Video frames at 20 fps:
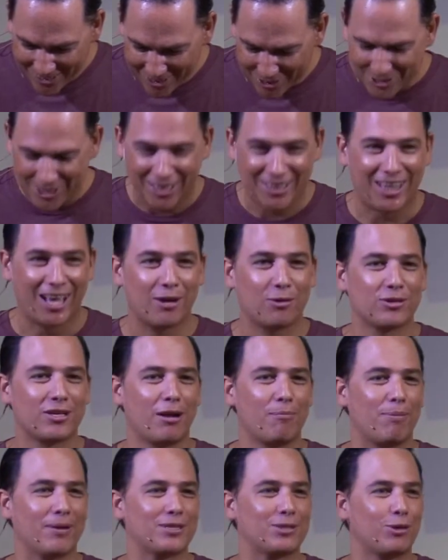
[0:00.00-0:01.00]
O sea, tacos
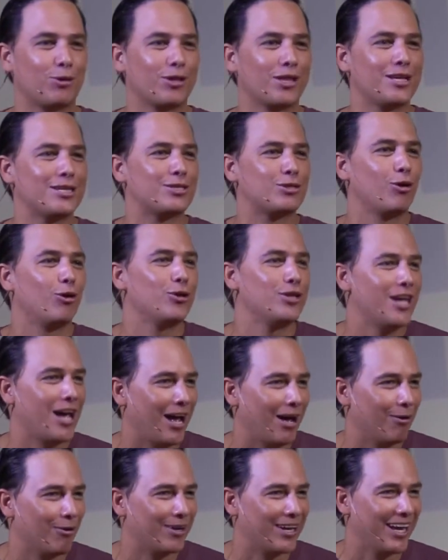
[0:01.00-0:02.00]
al pastor de
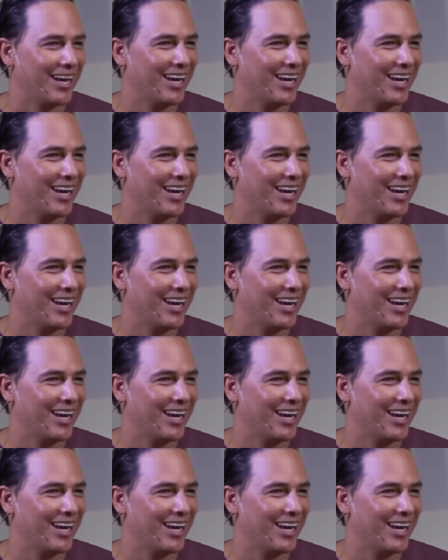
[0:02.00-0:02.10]
soya, ¿ok?